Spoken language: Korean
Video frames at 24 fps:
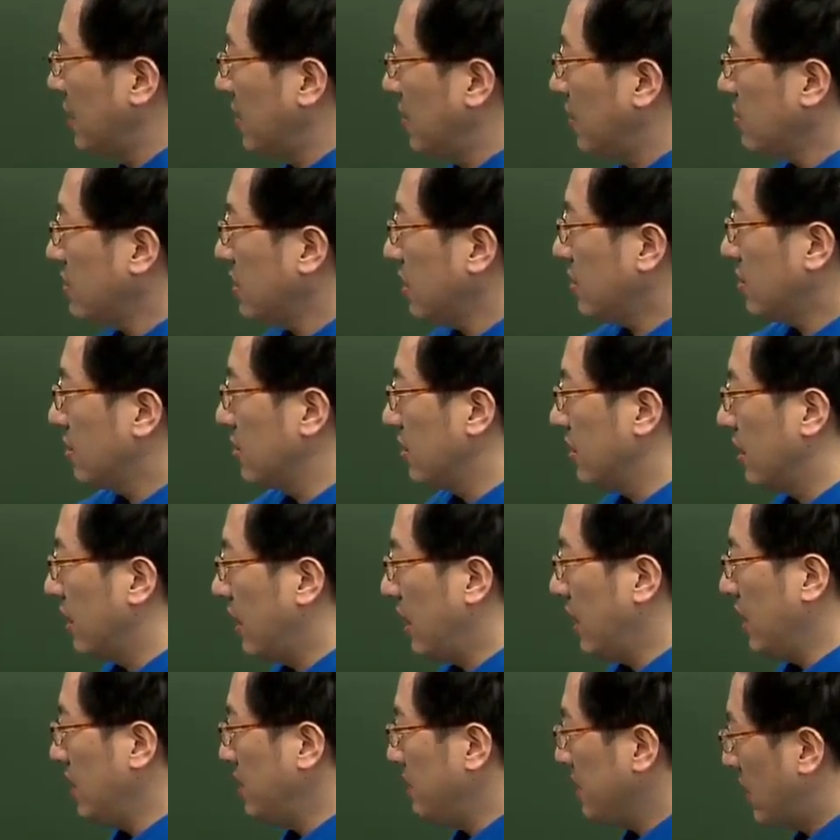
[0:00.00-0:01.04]
어쨌건
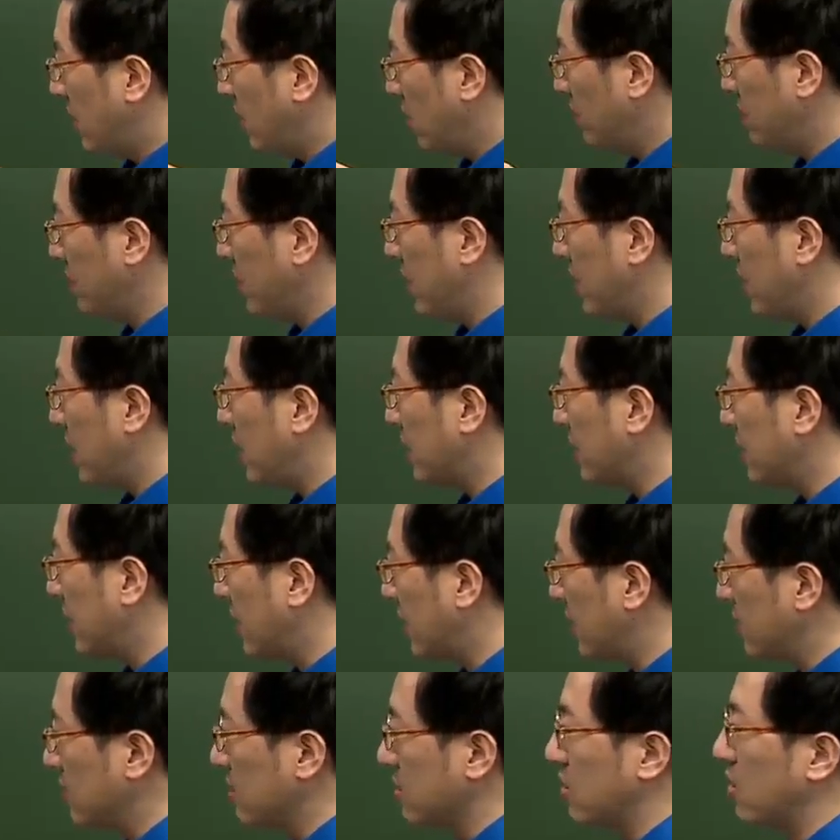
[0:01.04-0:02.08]
AB하고 BA가
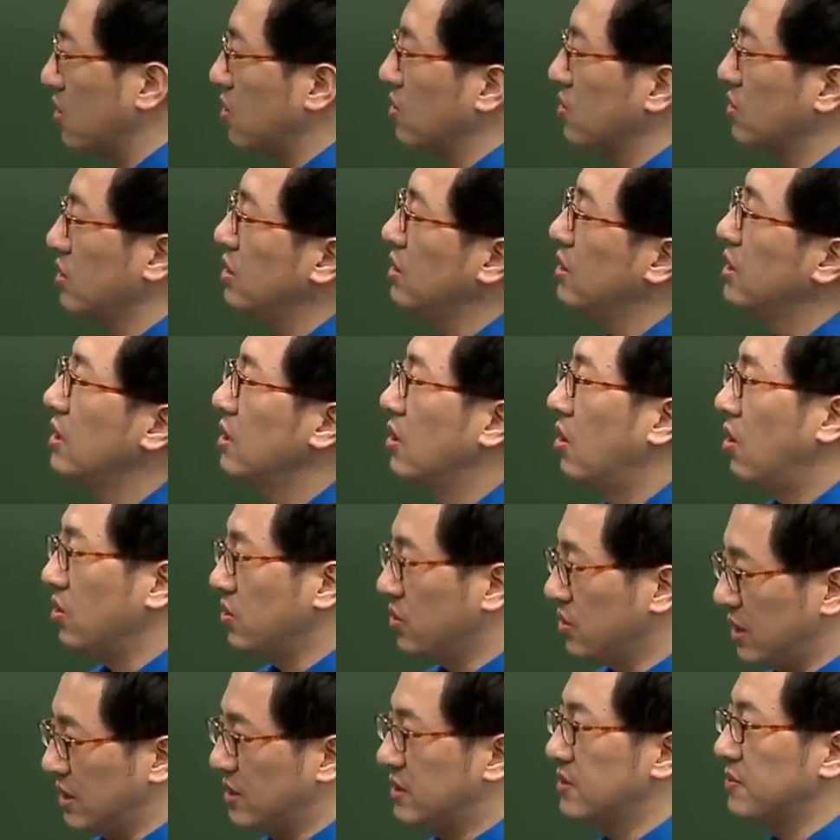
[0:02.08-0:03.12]
같다라는 결론을
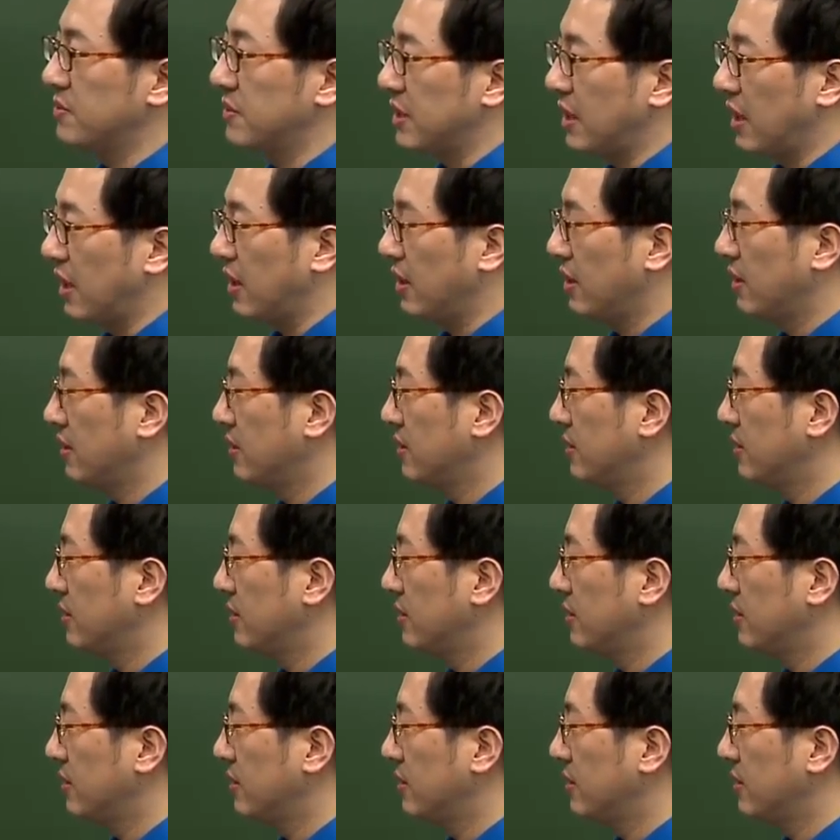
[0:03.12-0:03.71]
얻어냈습니다.